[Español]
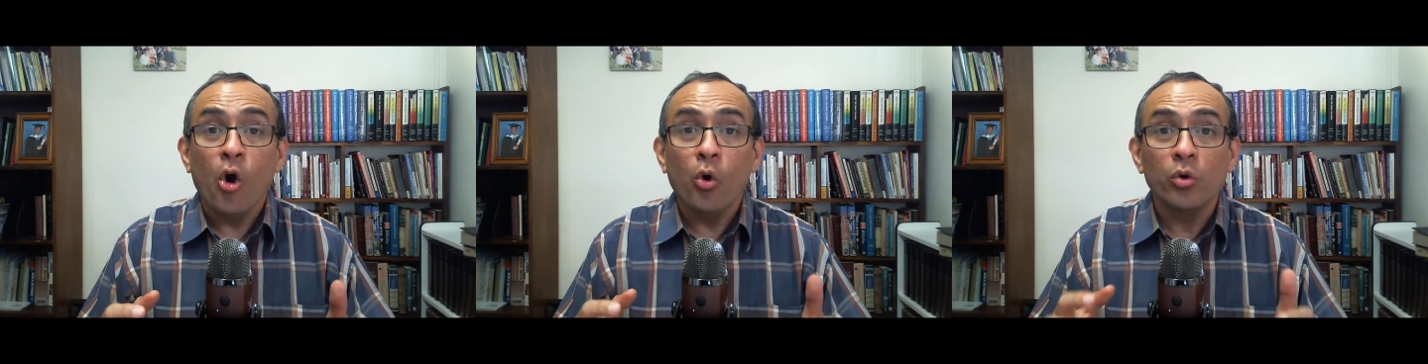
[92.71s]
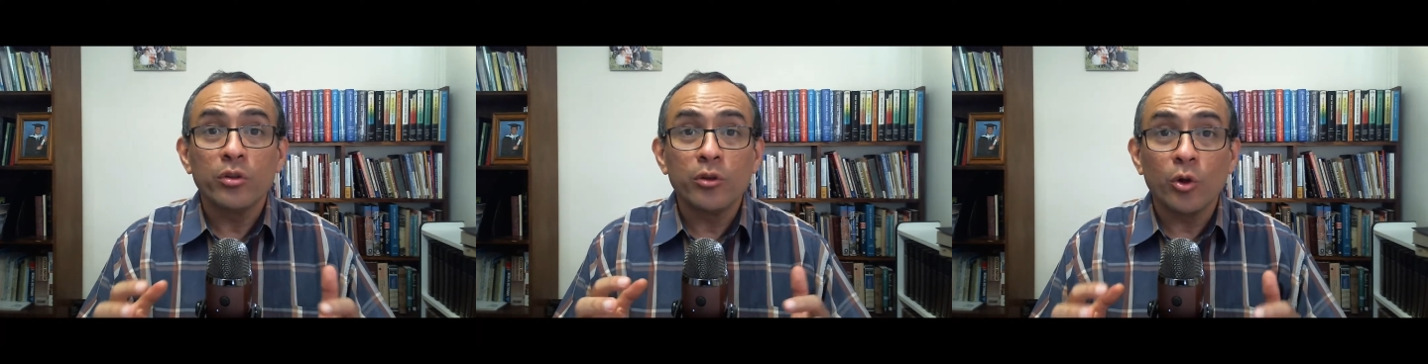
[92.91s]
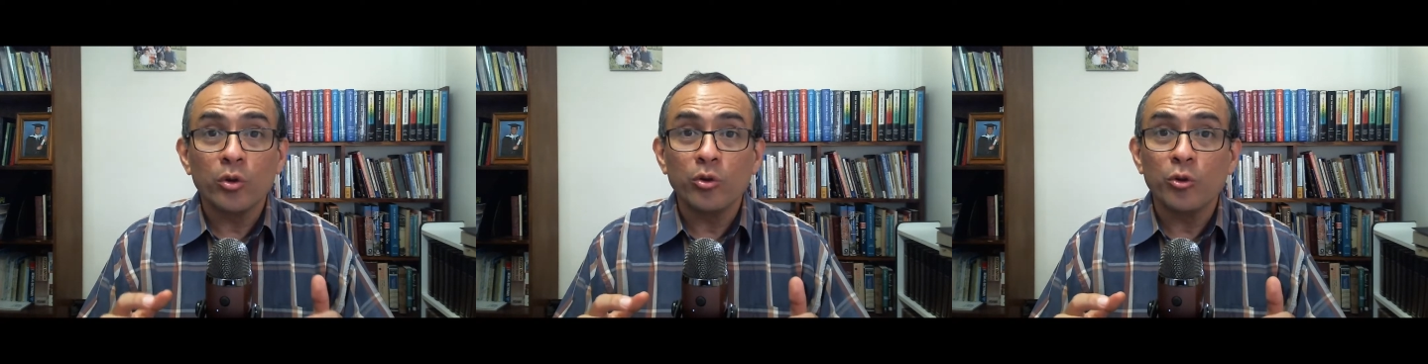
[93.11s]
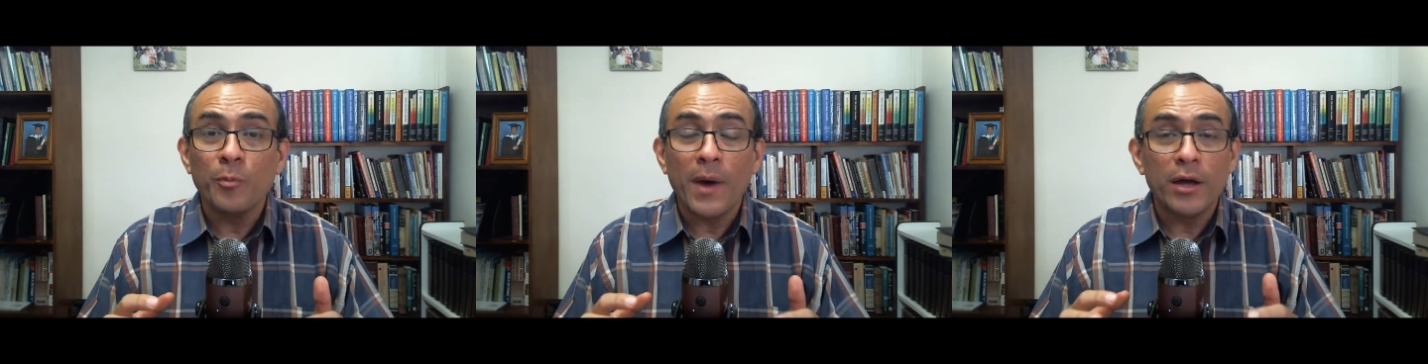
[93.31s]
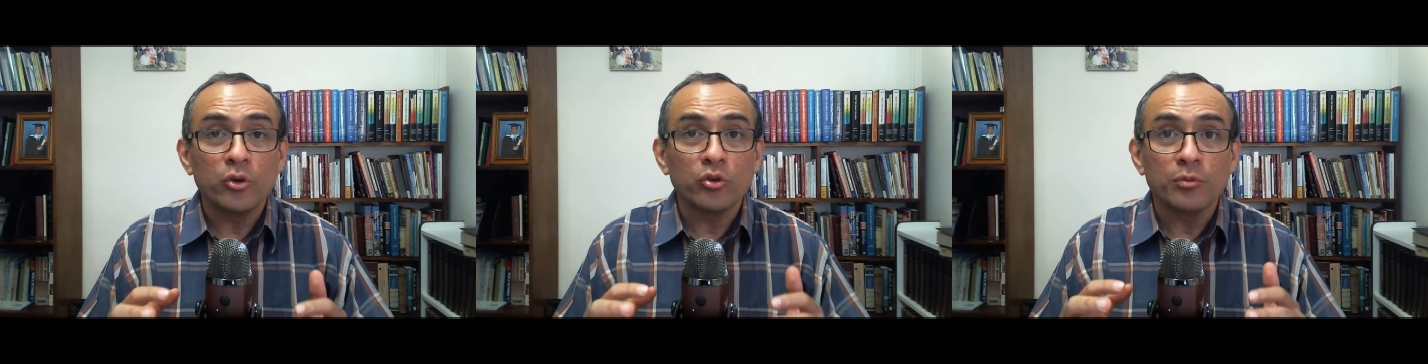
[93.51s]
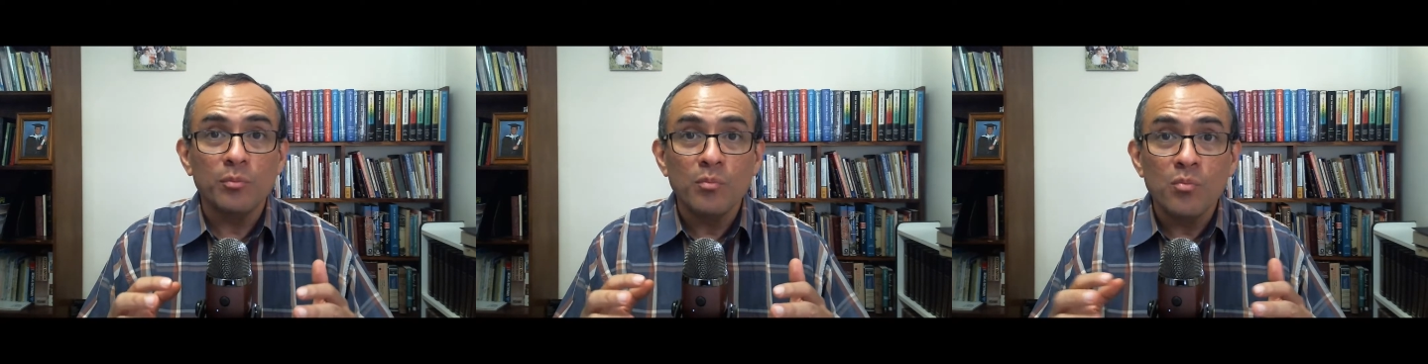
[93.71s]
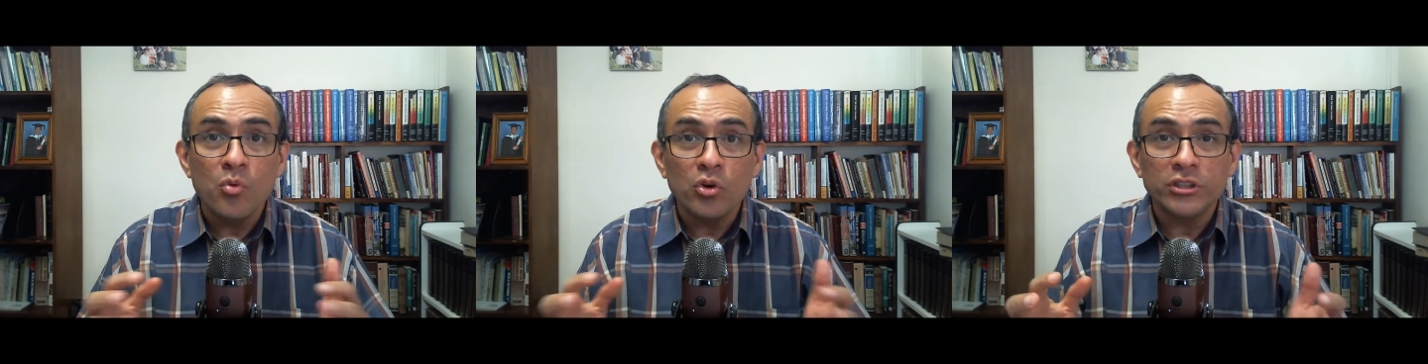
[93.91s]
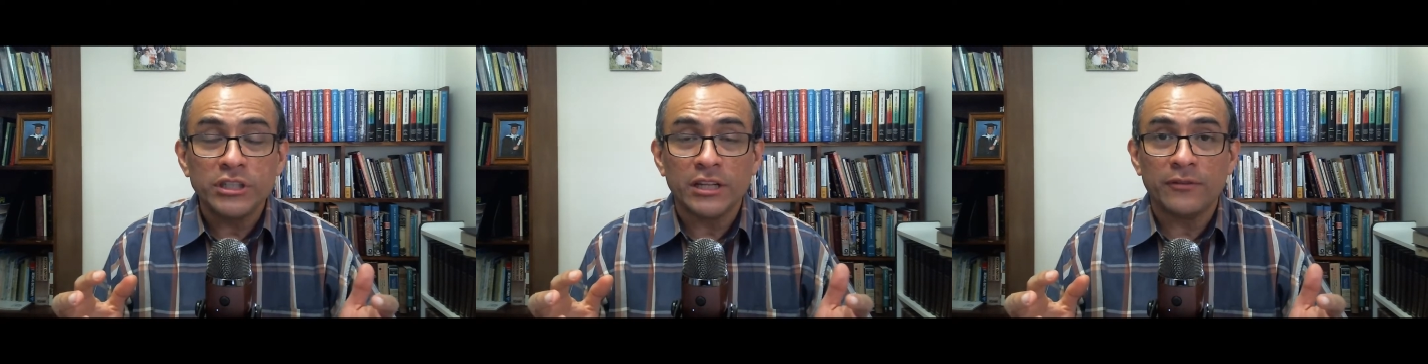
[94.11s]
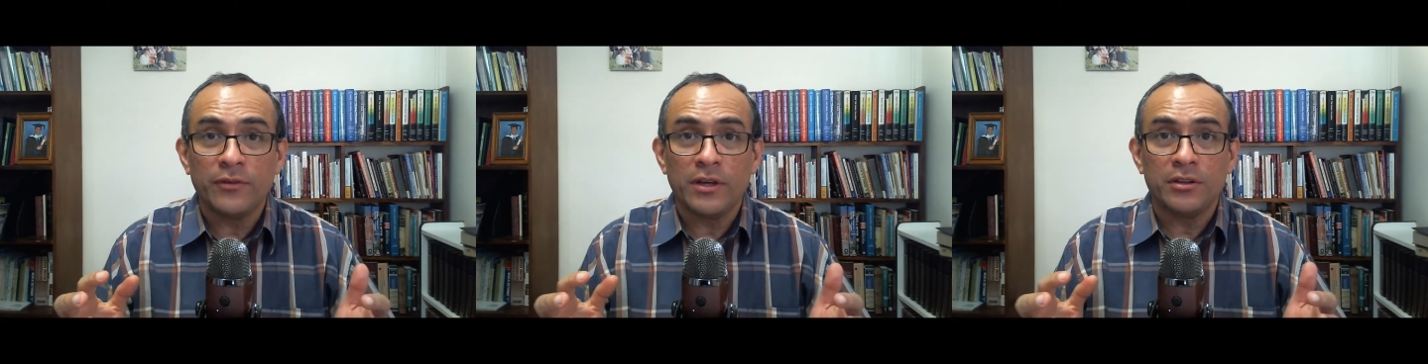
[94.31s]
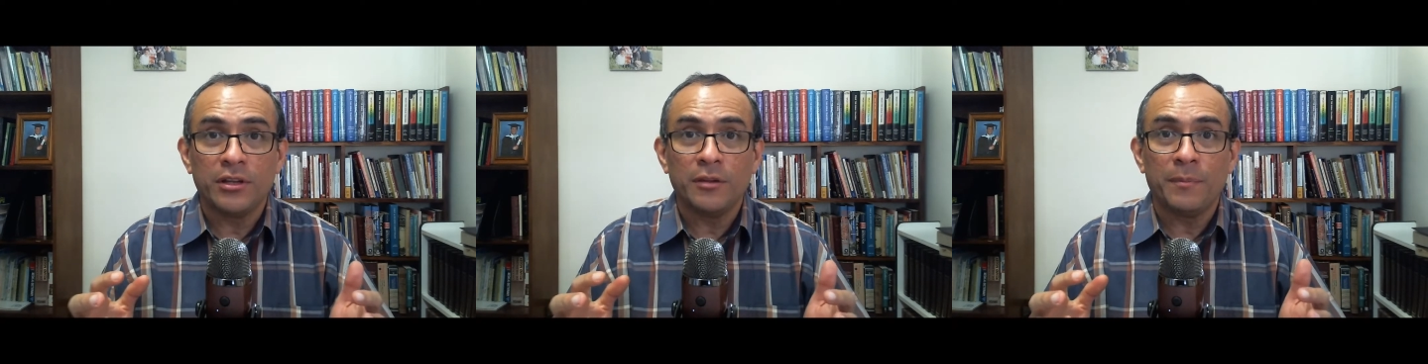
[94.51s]
usó sus manos muchas
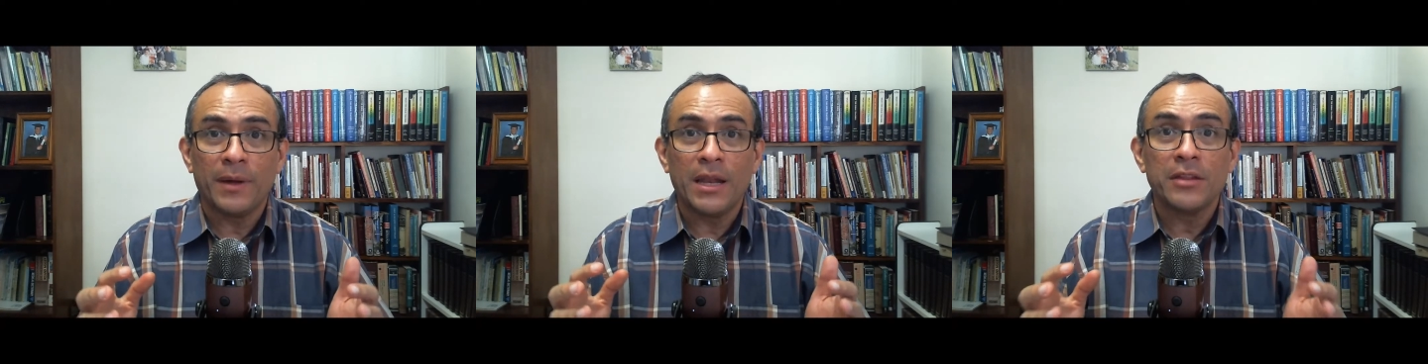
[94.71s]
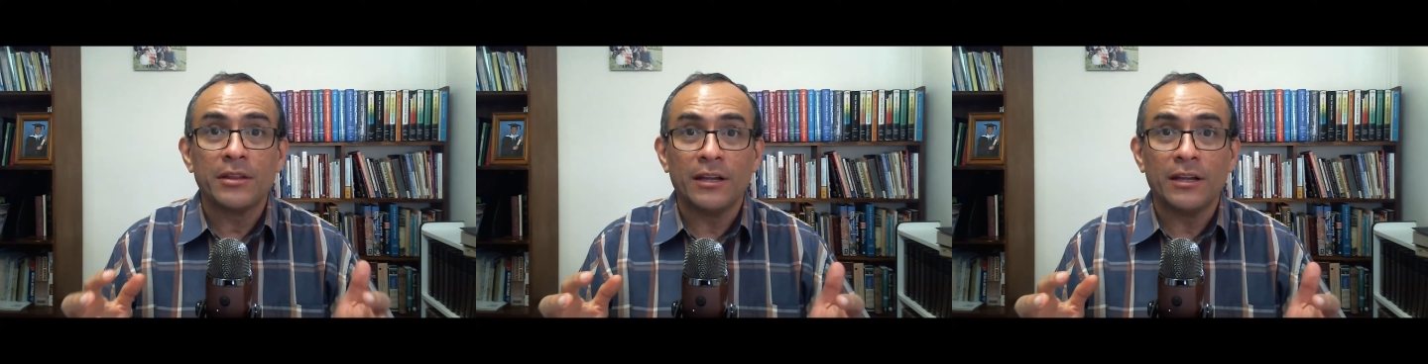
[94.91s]
veces para